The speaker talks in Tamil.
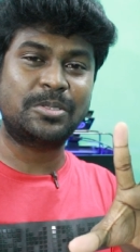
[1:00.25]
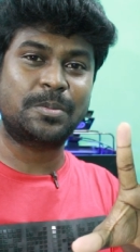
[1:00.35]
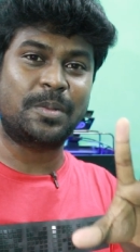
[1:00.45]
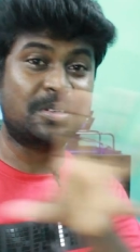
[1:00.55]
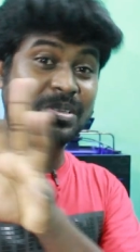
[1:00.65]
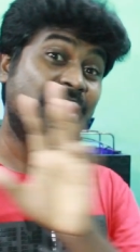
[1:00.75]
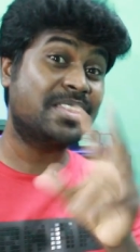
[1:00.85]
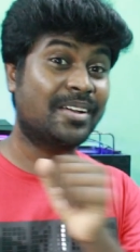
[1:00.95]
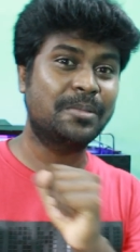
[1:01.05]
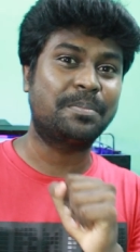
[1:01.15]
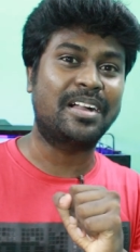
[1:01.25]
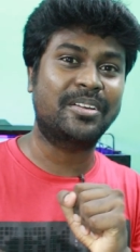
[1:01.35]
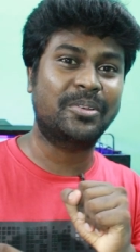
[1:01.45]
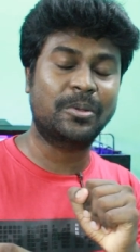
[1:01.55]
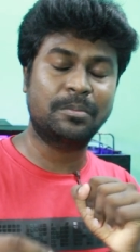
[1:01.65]
வந்து சூஸ் பண்ணாங்க ஸோ அதுதான் வந்து
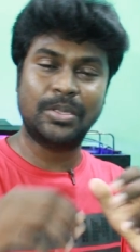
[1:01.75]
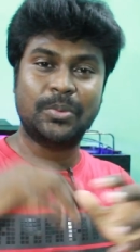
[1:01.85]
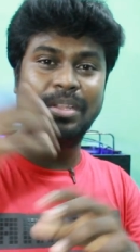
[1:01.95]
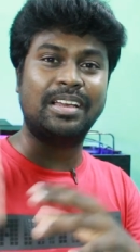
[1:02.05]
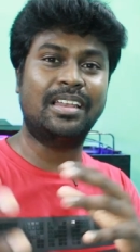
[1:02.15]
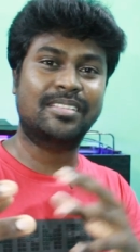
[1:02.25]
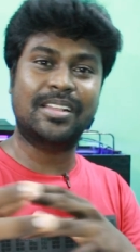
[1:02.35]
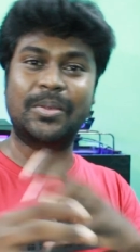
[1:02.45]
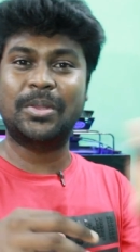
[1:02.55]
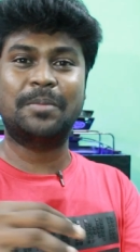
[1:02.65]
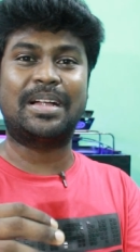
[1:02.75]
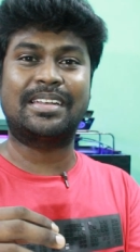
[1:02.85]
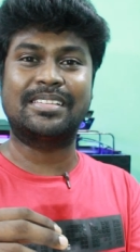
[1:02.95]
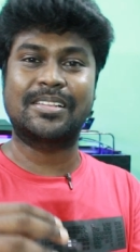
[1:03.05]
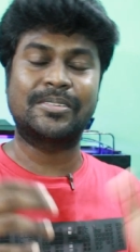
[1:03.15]
பார்க்குறக்கும் ரொம்ப யூனிக் கலர்ஸில் யூனிக்
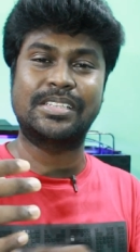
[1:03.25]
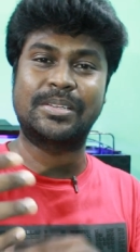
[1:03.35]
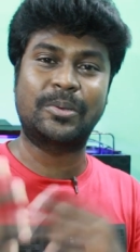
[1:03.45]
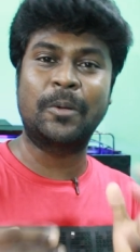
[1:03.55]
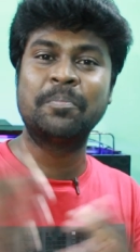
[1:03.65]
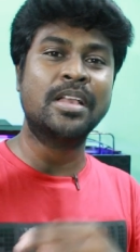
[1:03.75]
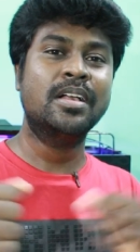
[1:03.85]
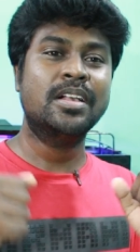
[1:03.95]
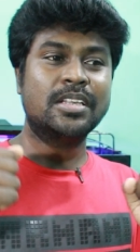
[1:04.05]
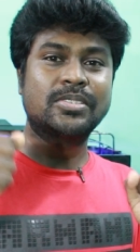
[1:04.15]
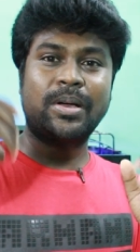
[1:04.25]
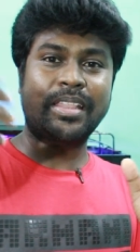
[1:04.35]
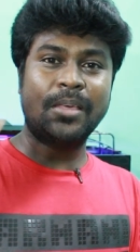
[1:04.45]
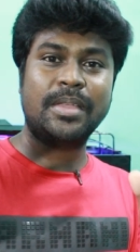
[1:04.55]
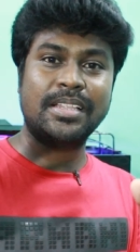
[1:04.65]
பேட்டர்ன்ஸில் வந்து இருக்கும் ஸோ
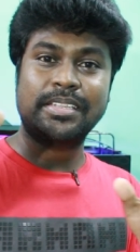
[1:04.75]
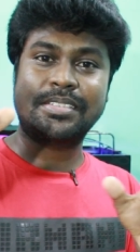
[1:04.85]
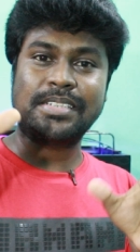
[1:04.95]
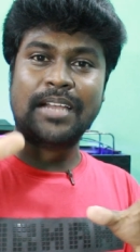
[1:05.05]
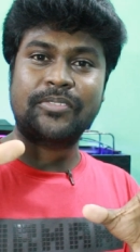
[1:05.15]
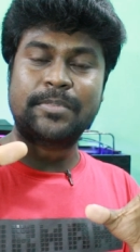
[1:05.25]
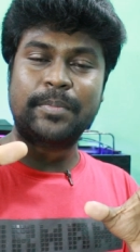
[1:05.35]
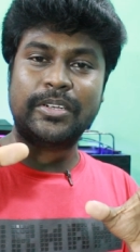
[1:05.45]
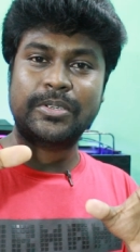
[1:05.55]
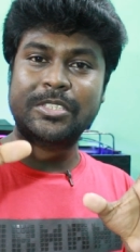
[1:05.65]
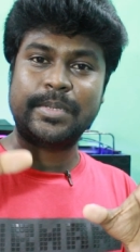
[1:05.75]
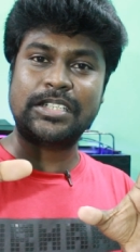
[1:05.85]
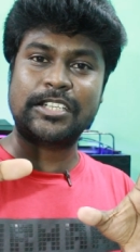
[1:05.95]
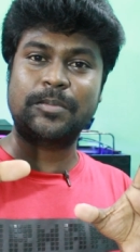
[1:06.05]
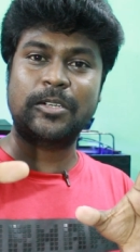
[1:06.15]
அதே மாதிரி இந்த ஸ்டார் ஃபிஷ் மட்டும்
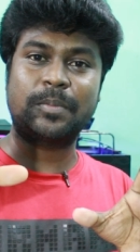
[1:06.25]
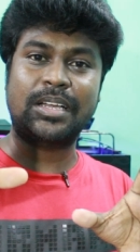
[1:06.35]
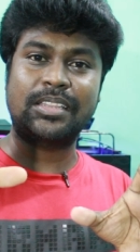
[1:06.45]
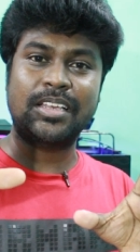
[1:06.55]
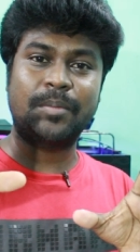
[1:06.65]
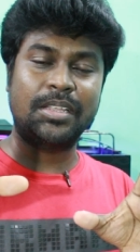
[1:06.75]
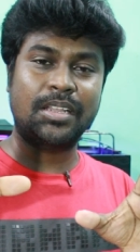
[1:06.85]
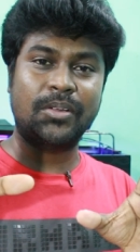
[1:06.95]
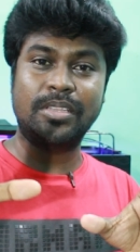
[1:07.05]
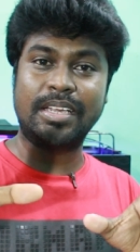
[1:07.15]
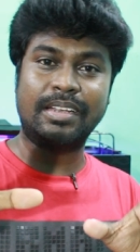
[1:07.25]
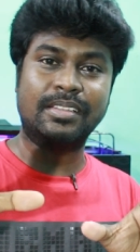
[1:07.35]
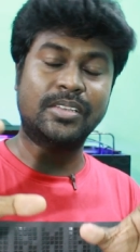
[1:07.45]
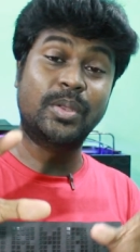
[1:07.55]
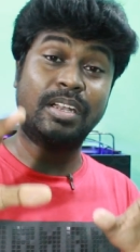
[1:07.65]
ஸ்பீஷிஸ் மட்டும் பார்த்தீங்க பார்த்தீங்க அப்படின்னா வந்து
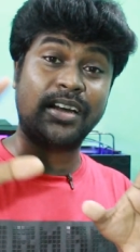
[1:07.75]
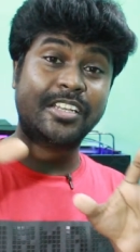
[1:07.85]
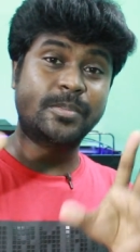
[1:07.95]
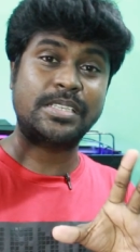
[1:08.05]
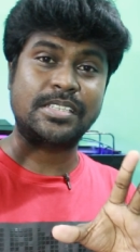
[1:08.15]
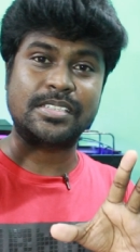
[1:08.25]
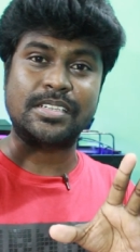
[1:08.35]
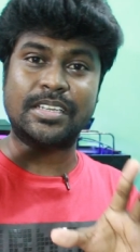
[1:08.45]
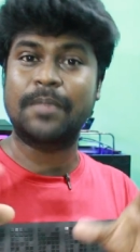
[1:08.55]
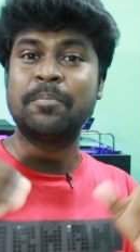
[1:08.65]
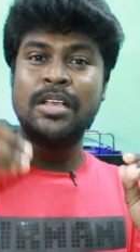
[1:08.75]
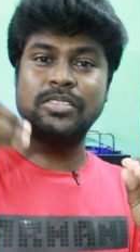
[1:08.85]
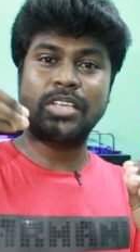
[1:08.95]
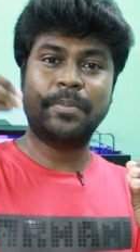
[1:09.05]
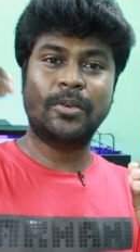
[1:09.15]
கிட்டத்தட்ட ஒரு ரெண்டாயிரம் ஸ்பீசியஸ் இருக்கு
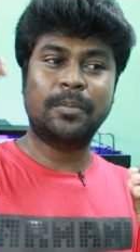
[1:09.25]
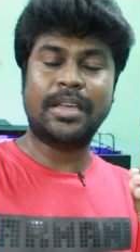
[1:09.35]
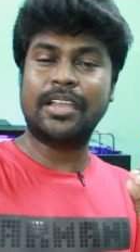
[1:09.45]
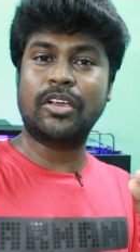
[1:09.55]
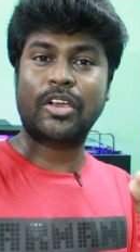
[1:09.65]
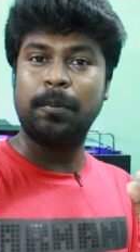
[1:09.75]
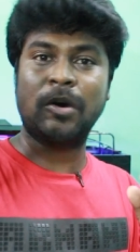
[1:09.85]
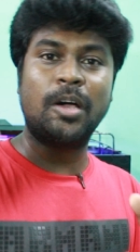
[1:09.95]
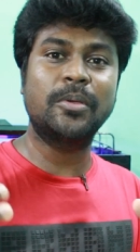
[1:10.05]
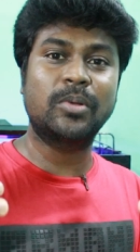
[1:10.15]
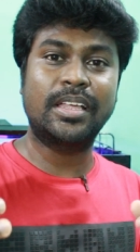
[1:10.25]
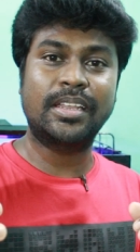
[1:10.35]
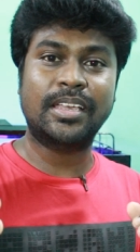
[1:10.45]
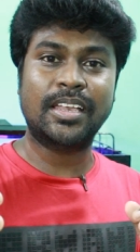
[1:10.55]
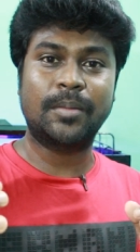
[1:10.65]
ஸோ இப்போ மரீன் கார் ஹாபிக்குள்ளே
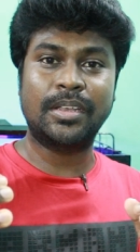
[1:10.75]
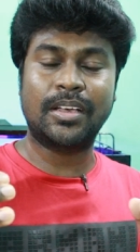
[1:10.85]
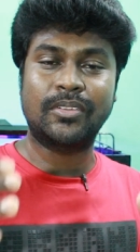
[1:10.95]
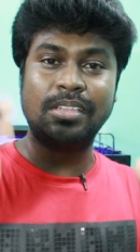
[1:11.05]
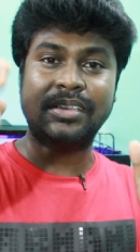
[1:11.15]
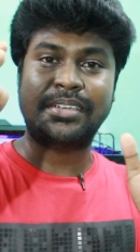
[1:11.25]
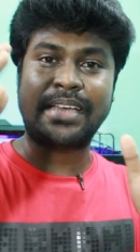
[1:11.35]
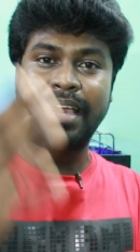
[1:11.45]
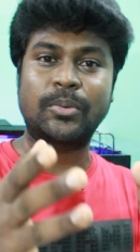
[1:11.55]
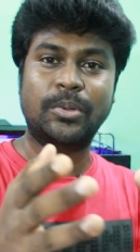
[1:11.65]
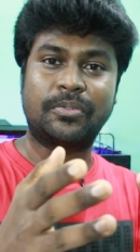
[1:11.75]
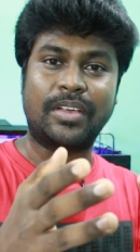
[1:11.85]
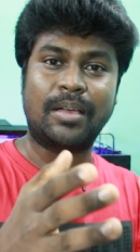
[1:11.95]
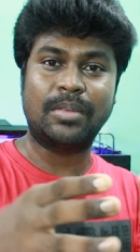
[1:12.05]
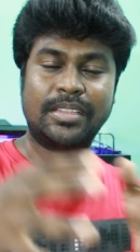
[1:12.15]
இருக்கீங்க அப்படின்னா வந்து இந்த டேங் ஒரு
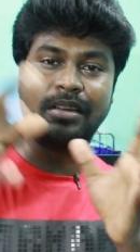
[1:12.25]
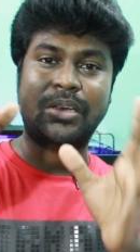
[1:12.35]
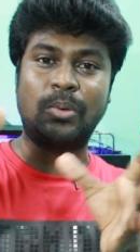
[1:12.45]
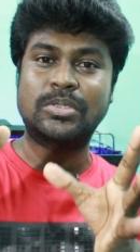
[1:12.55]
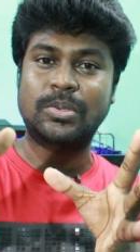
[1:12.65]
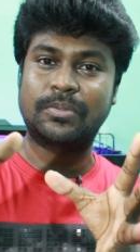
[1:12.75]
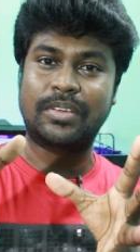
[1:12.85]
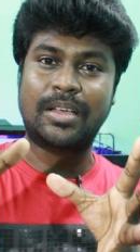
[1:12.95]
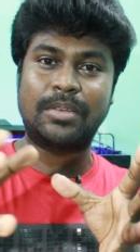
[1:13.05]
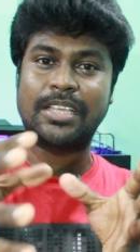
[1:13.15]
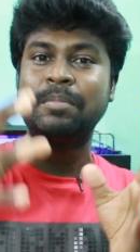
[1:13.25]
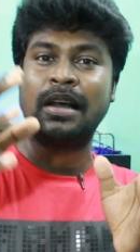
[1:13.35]
ஃபேமிலி இந்த க்ளவுன்ஸ் ஒரு ஃபேமிலி